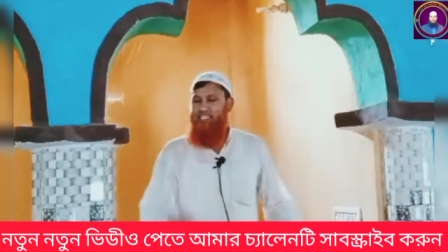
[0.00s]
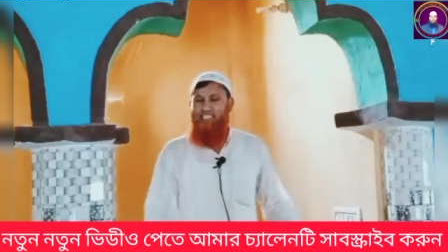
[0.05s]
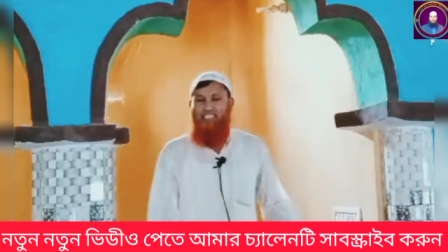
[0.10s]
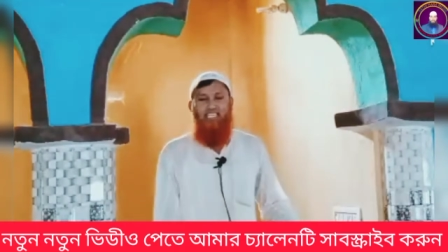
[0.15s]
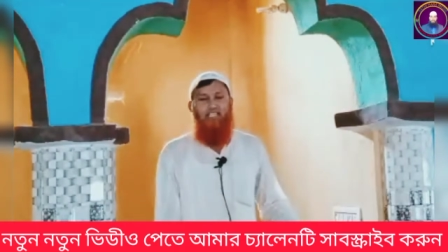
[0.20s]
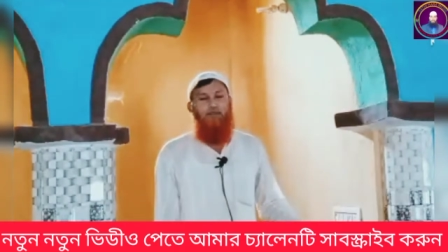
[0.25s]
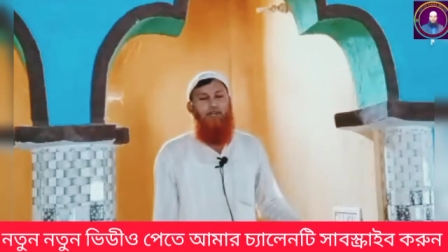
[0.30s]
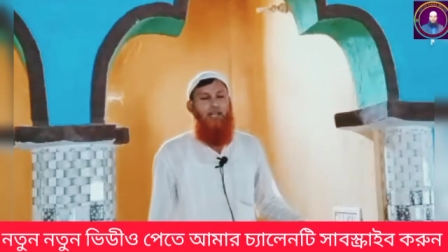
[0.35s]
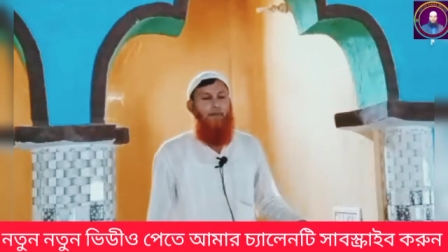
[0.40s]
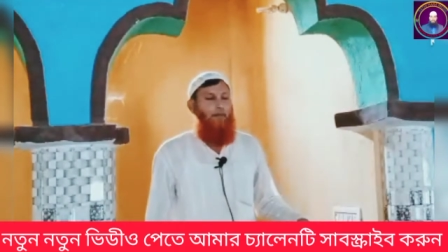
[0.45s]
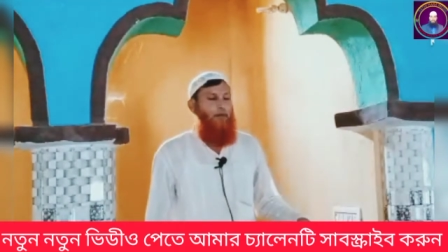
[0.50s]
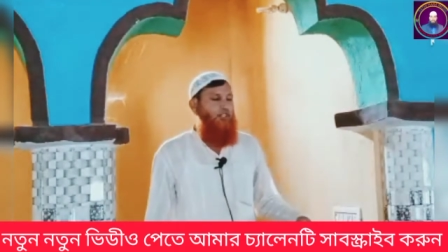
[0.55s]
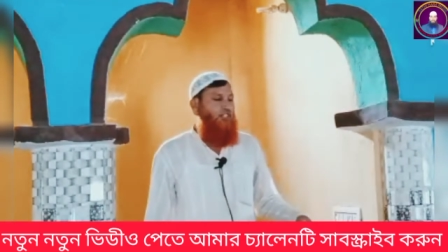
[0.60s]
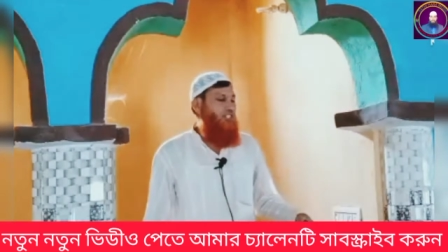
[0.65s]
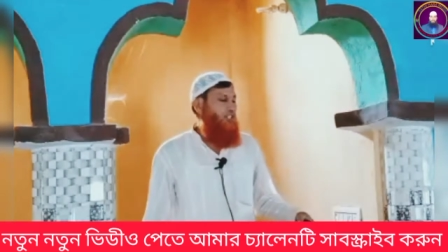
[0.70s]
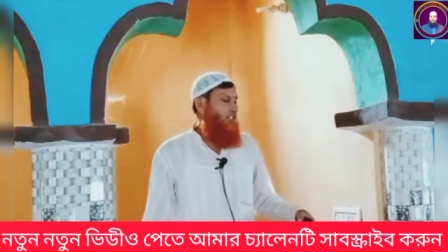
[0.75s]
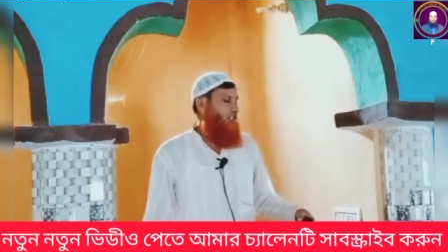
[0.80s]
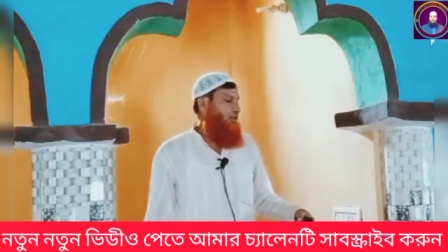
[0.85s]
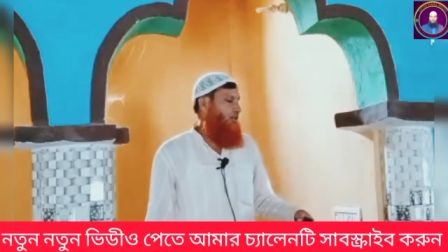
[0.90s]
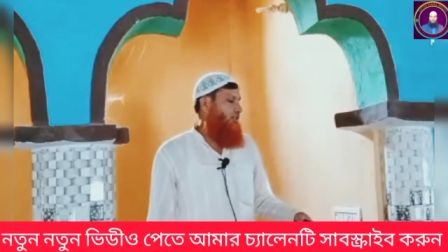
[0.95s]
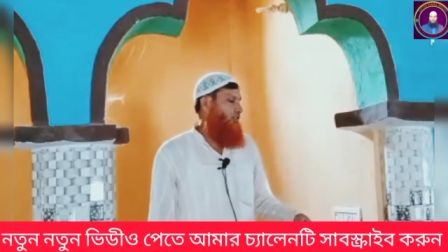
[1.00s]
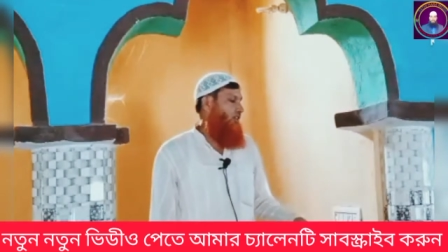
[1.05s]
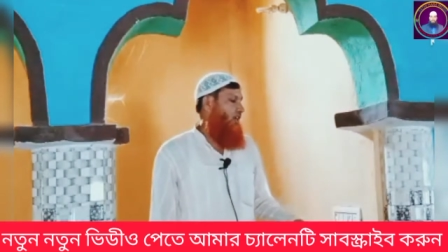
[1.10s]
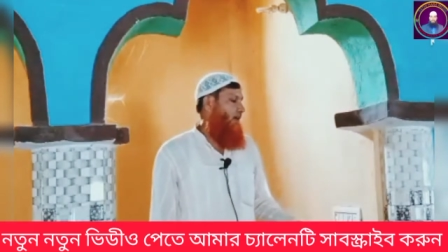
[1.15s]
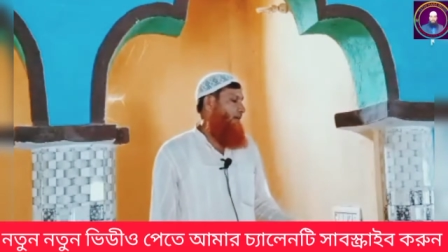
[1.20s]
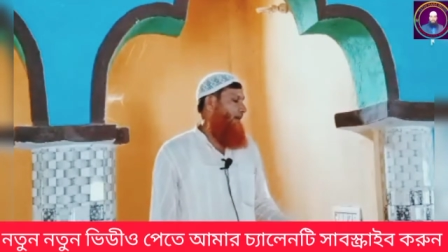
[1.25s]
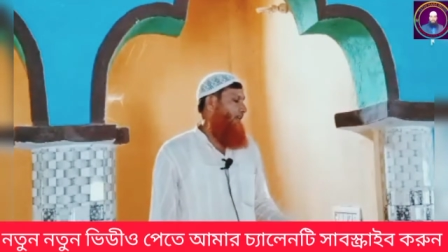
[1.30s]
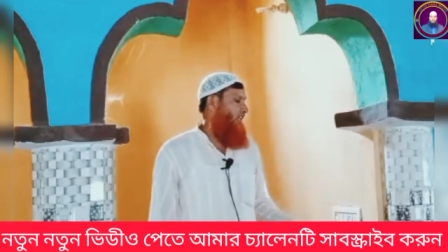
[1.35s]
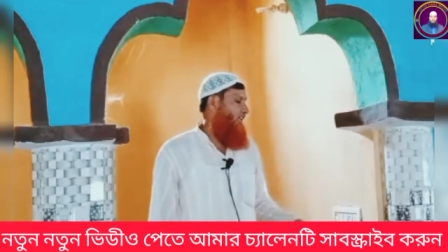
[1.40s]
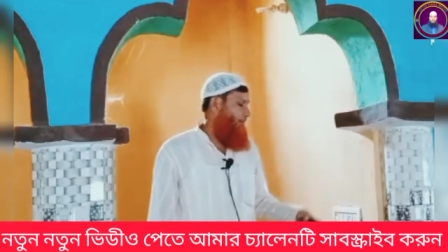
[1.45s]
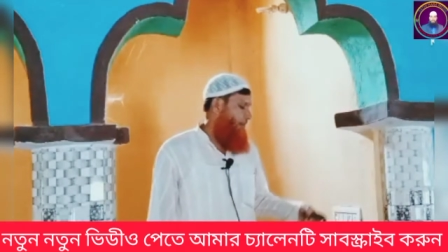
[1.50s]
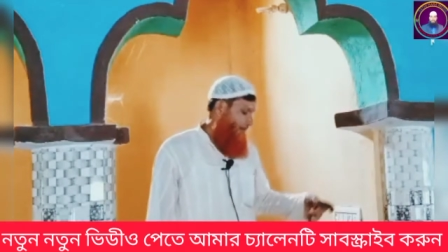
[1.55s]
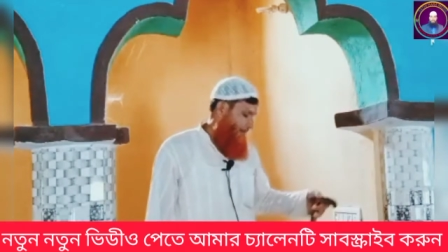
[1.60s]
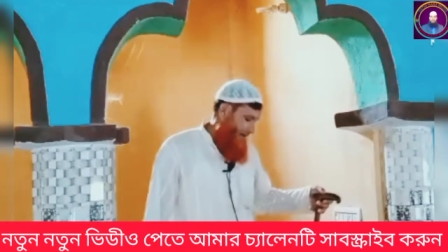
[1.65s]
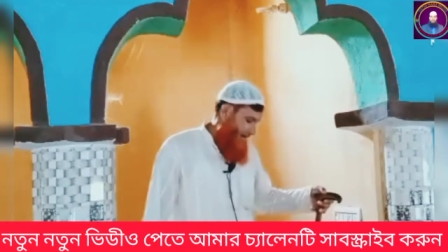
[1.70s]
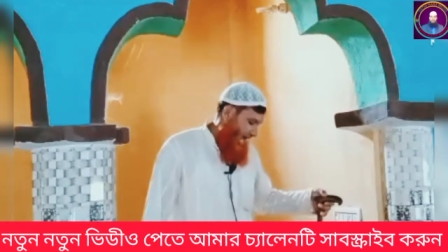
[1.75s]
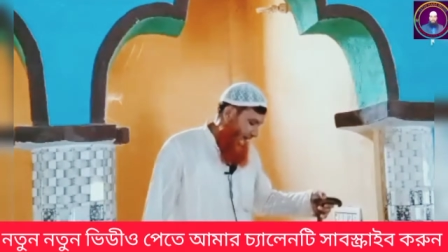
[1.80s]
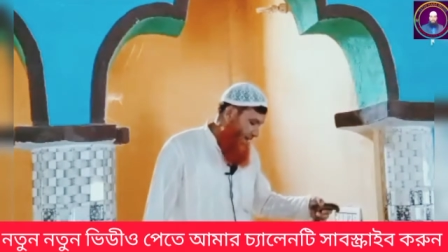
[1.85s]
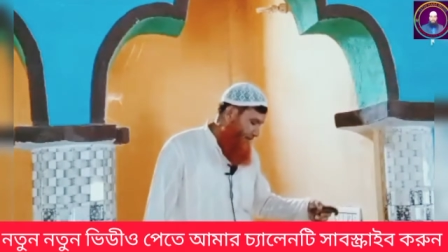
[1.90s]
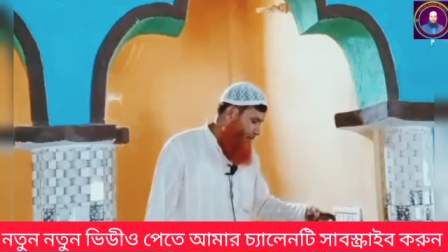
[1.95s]
কি করে পরিচিত করতে হবে কীভাবে
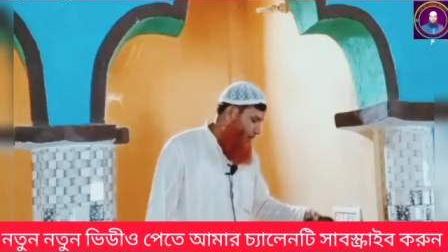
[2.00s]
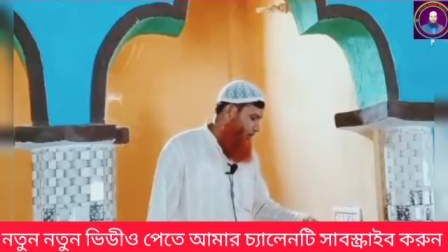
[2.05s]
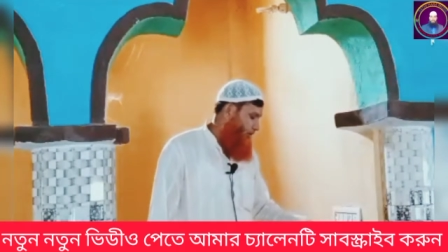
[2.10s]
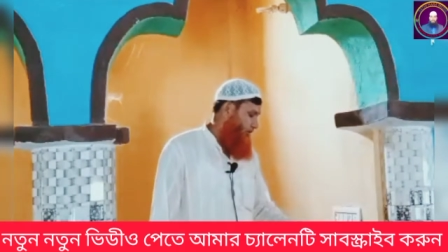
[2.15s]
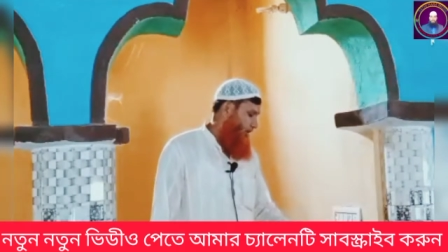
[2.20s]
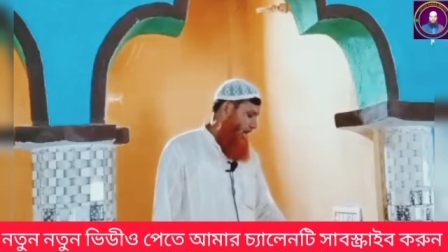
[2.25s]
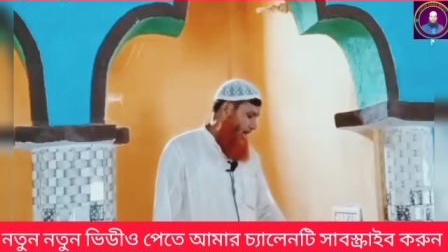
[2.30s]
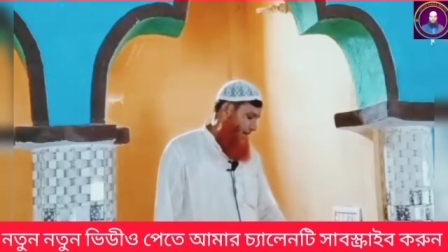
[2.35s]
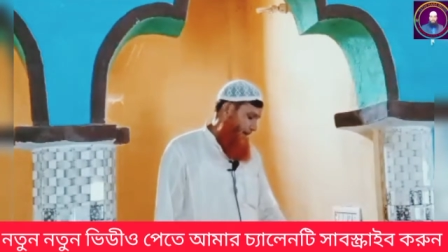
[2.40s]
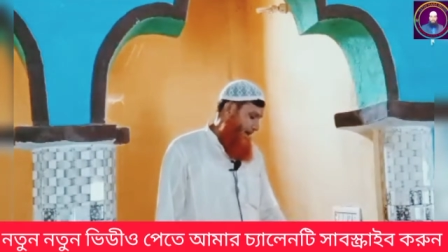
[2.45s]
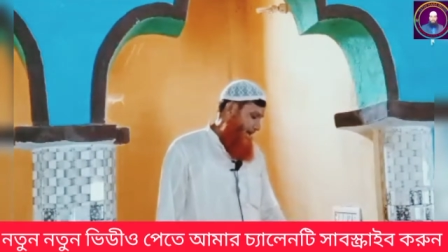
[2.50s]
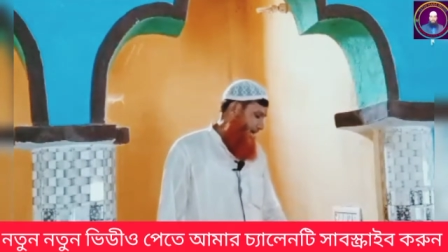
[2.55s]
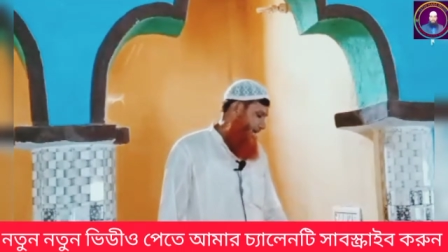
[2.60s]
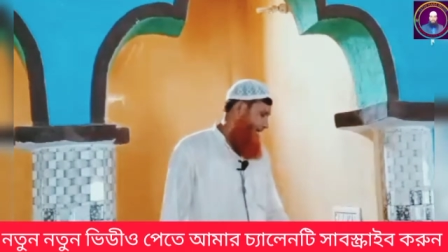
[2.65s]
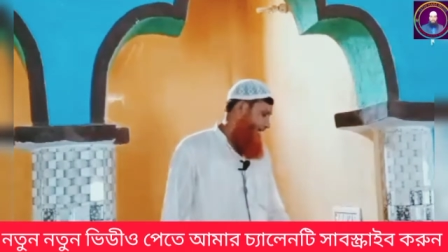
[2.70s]
কায়েম করতে হবে